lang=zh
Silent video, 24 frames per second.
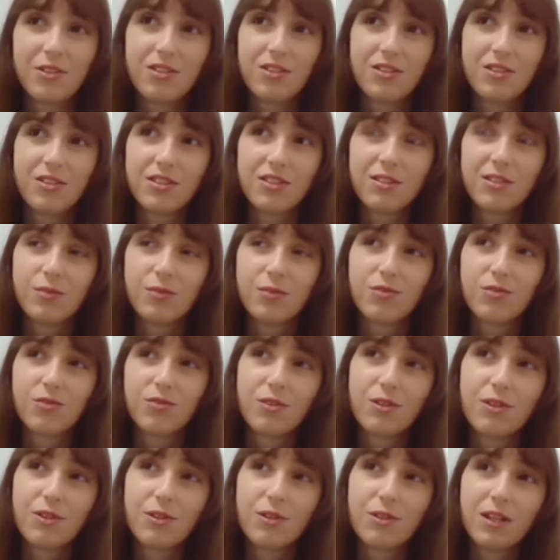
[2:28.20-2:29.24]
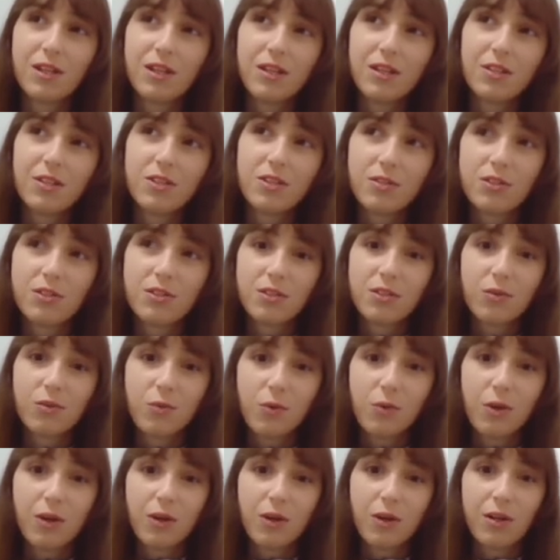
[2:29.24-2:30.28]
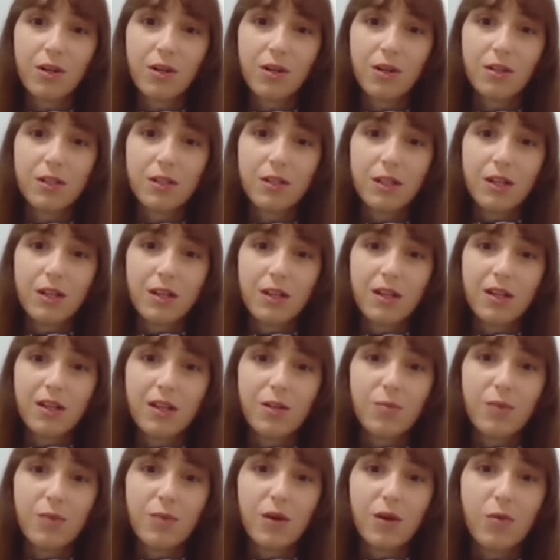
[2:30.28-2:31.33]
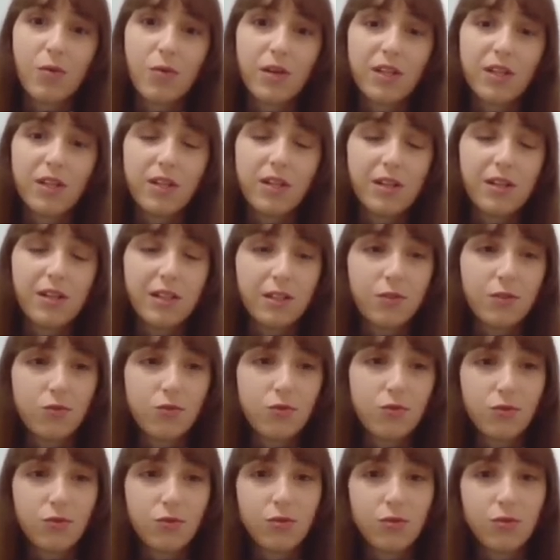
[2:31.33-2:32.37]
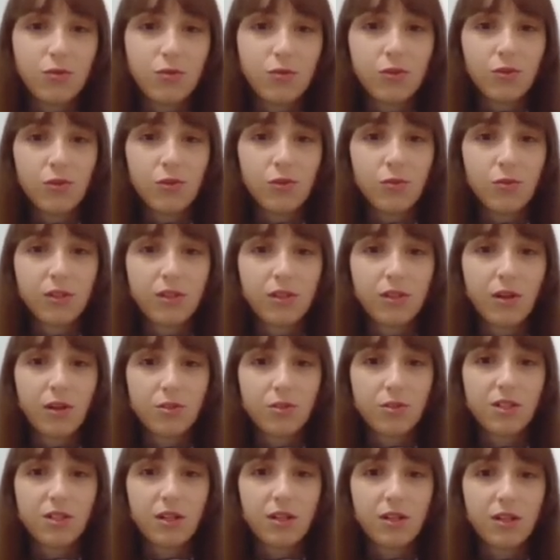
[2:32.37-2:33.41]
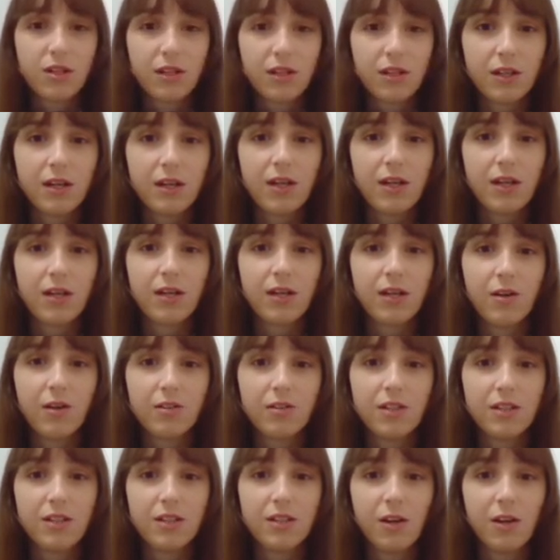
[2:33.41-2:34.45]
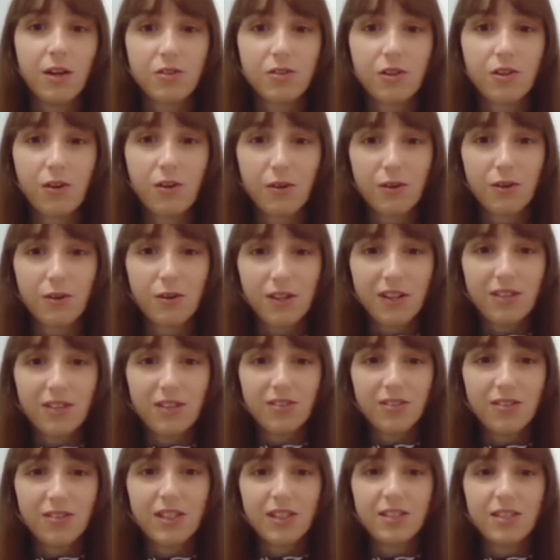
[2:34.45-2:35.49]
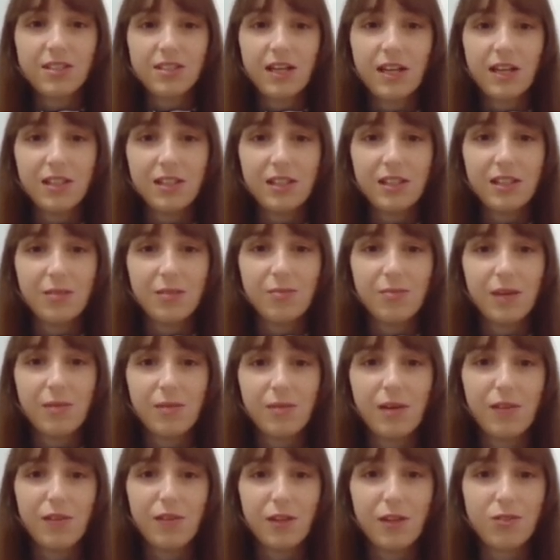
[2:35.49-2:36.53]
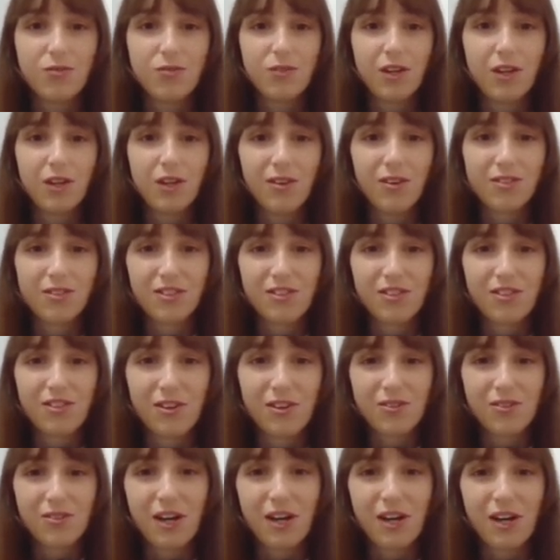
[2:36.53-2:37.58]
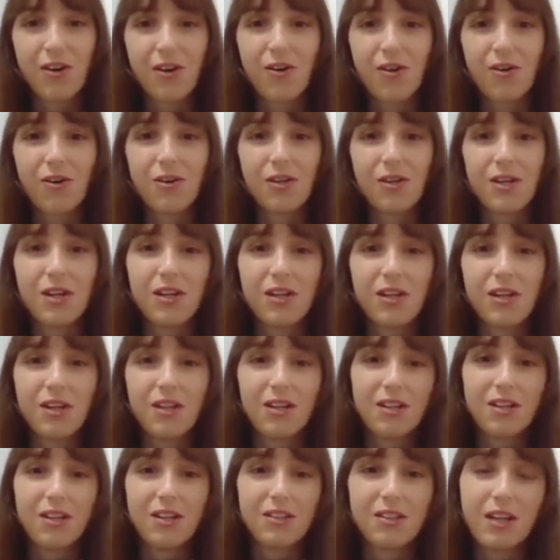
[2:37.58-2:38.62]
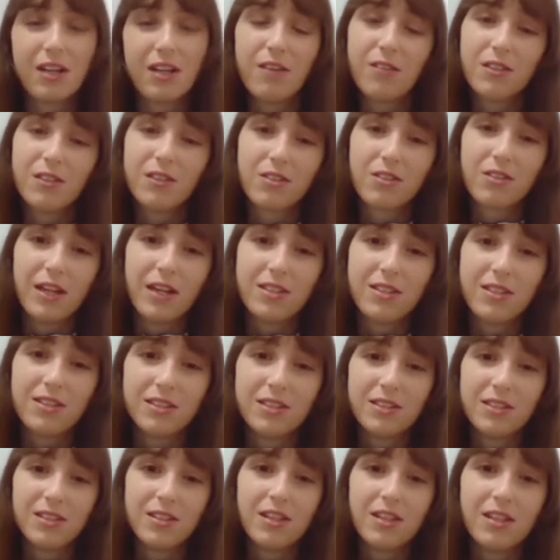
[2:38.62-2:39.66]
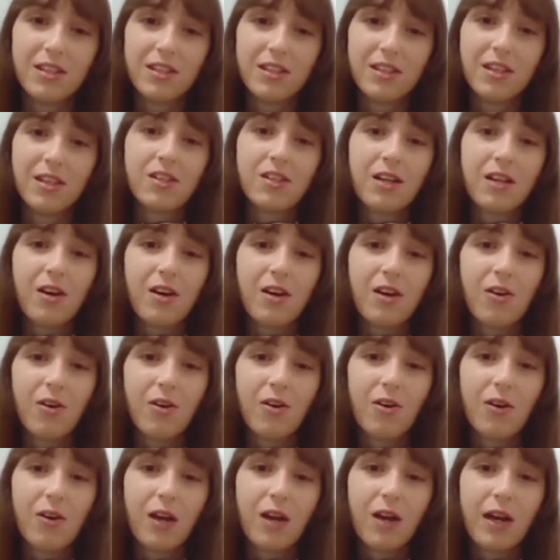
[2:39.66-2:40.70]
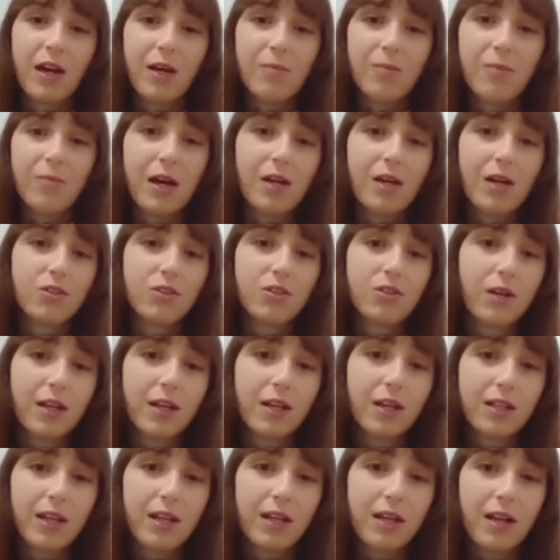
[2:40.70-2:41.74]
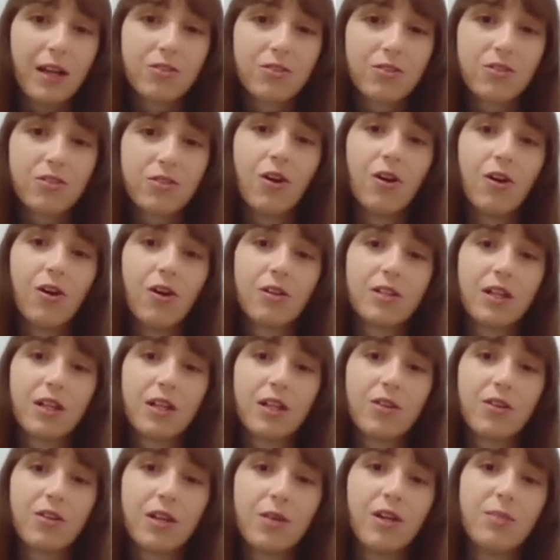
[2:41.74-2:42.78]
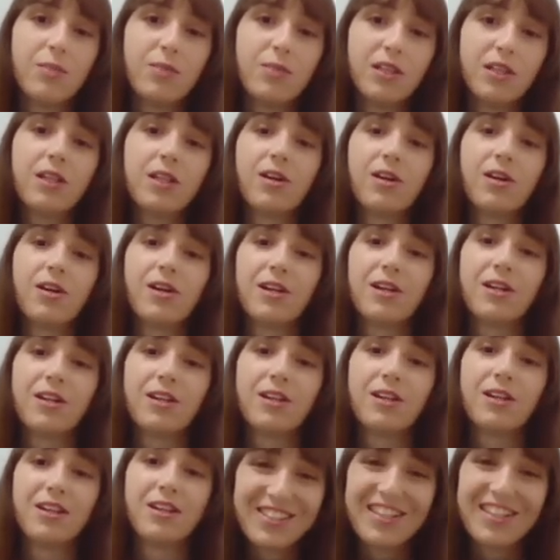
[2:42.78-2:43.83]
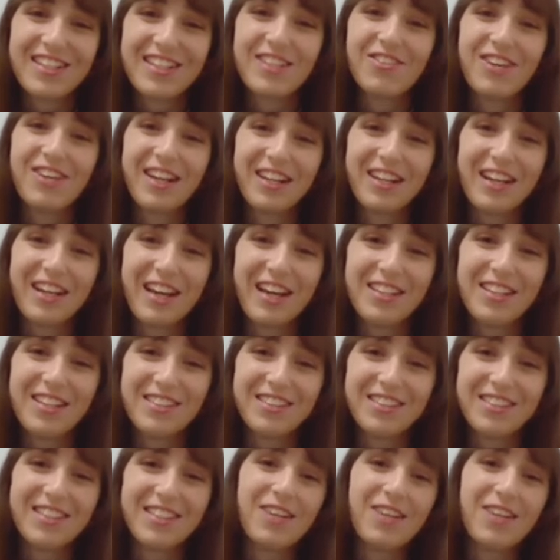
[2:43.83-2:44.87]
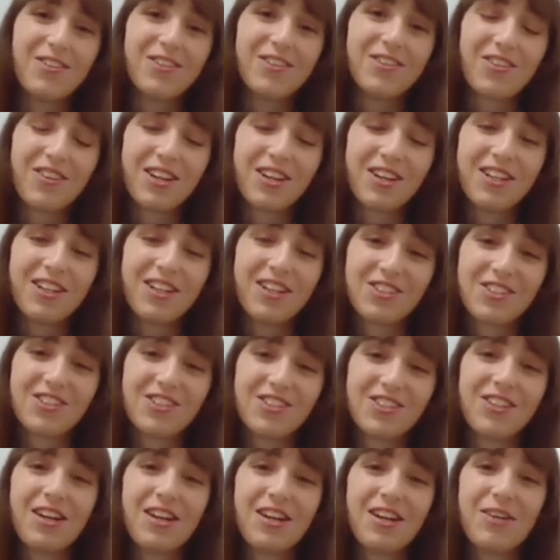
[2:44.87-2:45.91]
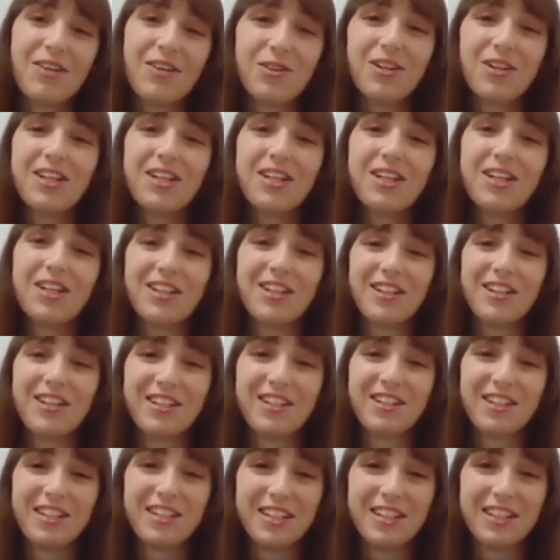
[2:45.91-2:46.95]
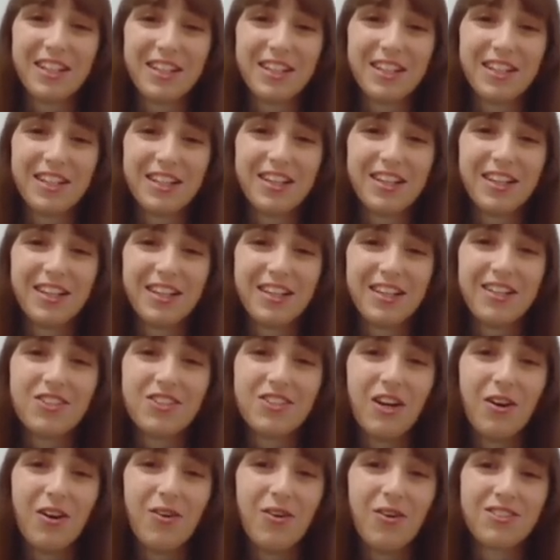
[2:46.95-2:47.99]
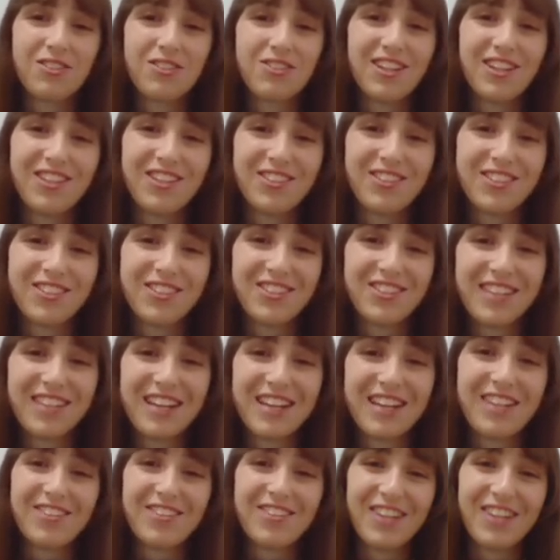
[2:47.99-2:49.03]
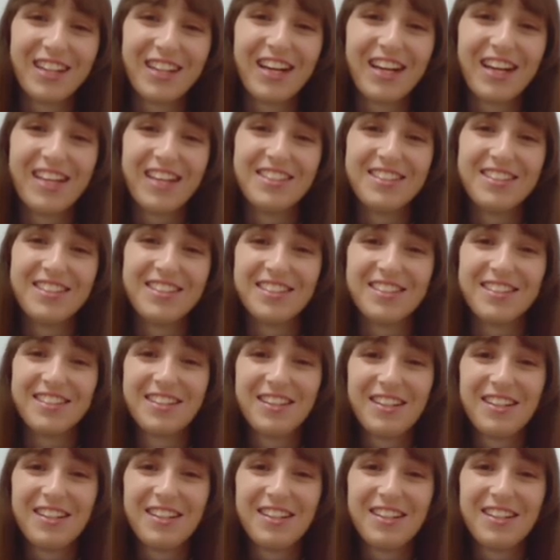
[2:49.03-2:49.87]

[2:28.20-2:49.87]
小事情，比如说上次我呃帮我一个邻居用我的烤箱给他烤点羊肉，因为他家里没办法去烤这个肉，然后呃他非常开心。然后后来把肉给他了之后，他就给我了一瓶可乐，但是大家都很开心。他有羊肉可以吃，我有可乐可以喝，然后这样的是大家都很开心。